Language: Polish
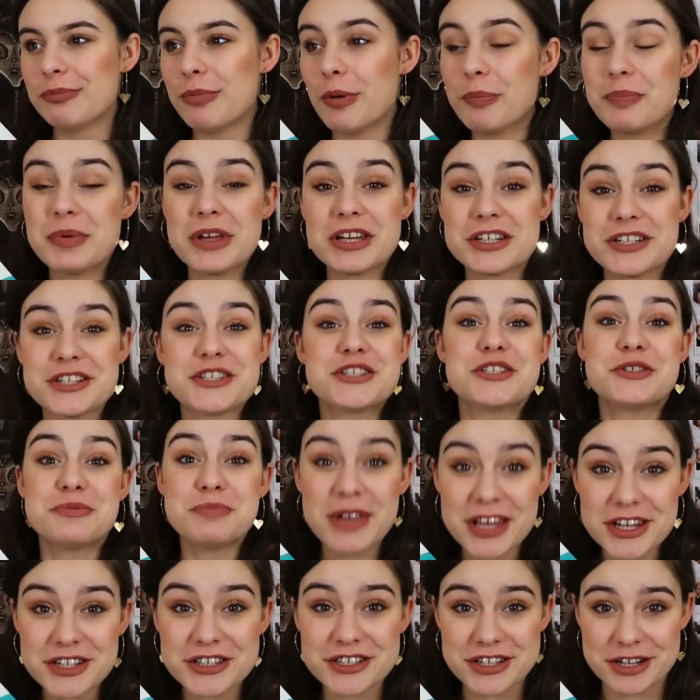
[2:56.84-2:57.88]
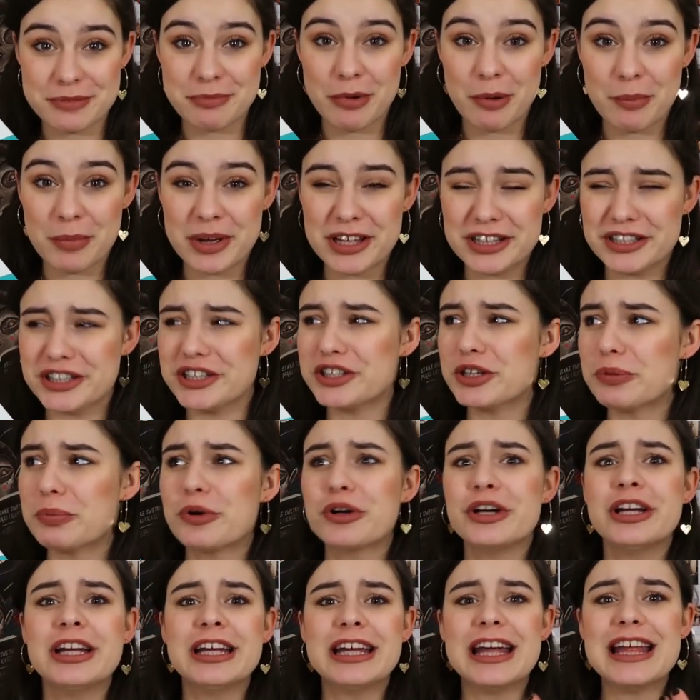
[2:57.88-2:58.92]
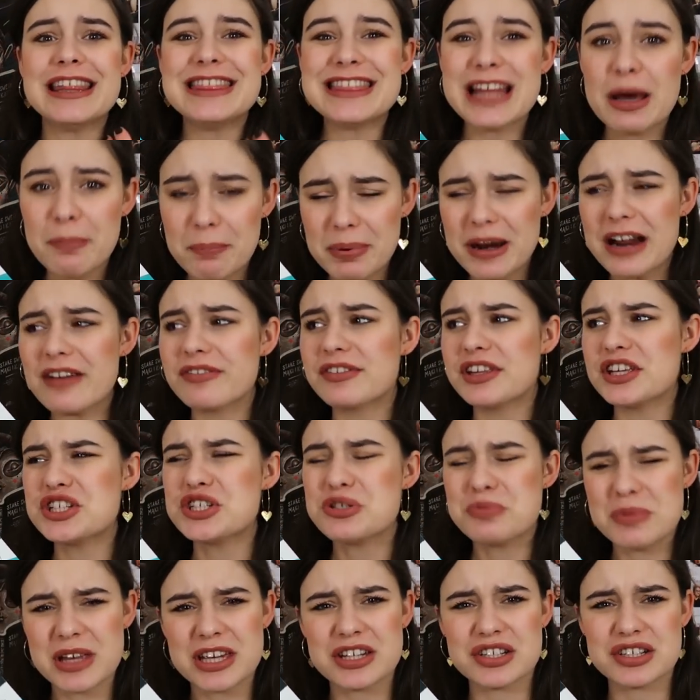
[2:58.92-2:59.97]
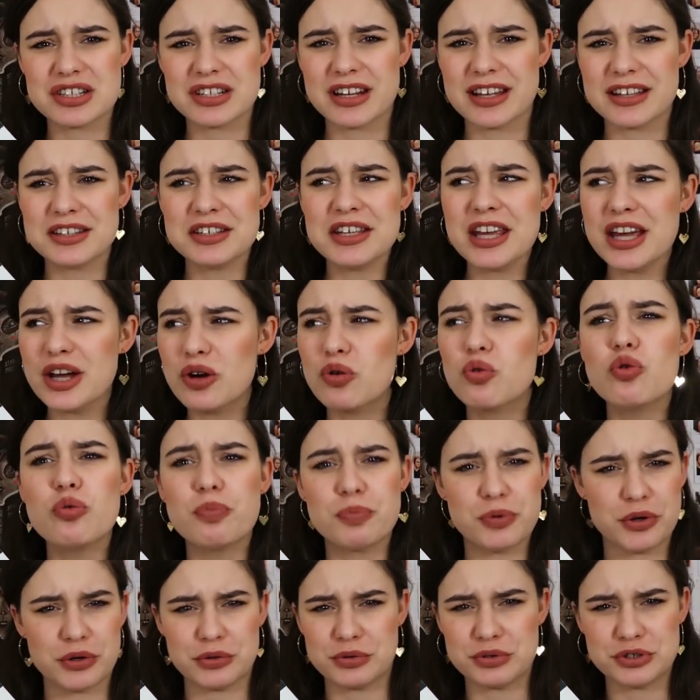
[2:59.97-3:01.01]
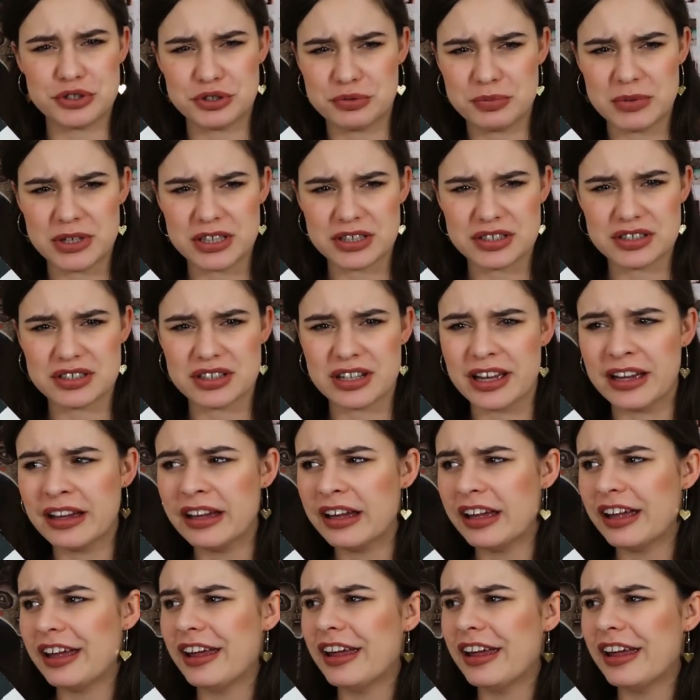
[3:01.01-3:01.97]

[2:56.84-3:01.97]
po pierwsze śmieszne momenty i to były naprawdę śmieszne, nie głupio śmieszne.